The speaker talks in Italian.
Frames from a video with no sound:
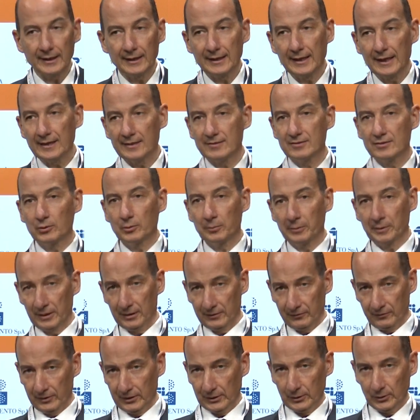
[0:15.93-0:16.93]
che ringrazio
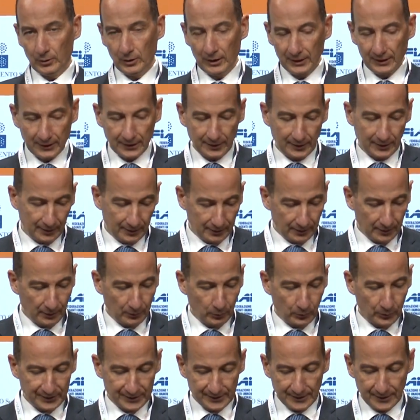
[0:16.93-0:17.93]
per l'invito anche
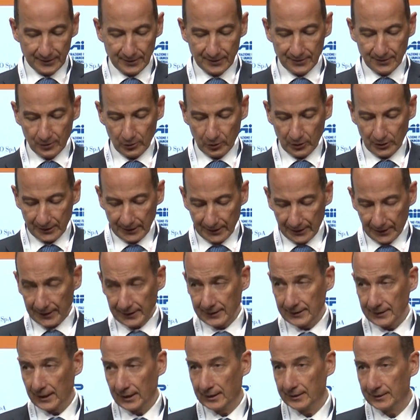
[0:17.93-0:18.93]
a questa edizione di
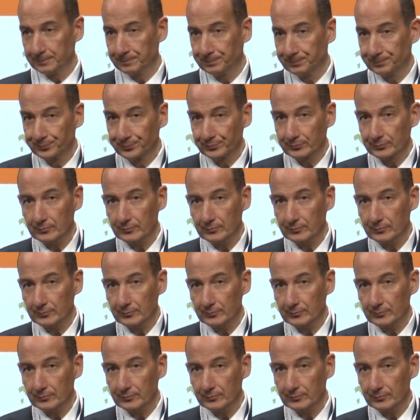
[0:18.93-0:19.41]
Reitali,